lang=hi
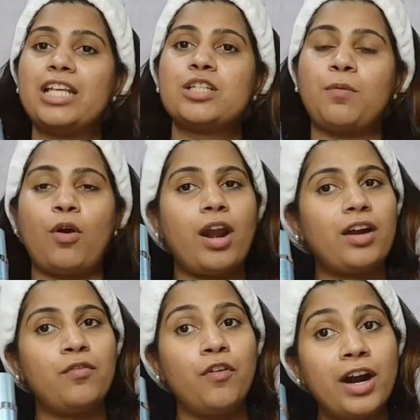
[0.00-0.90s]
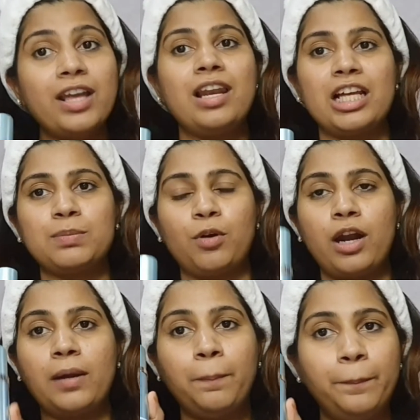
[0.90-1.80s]
बेस्ट प्रोडक्ट वर्ल्ड क्लास
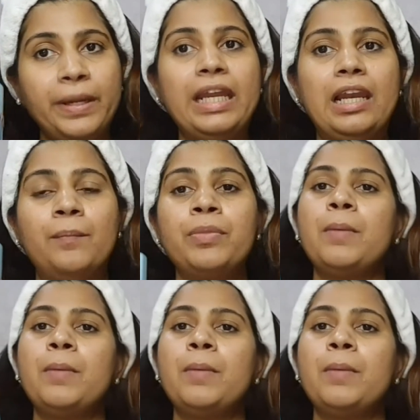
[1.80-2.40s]
प्रोडक्ट पील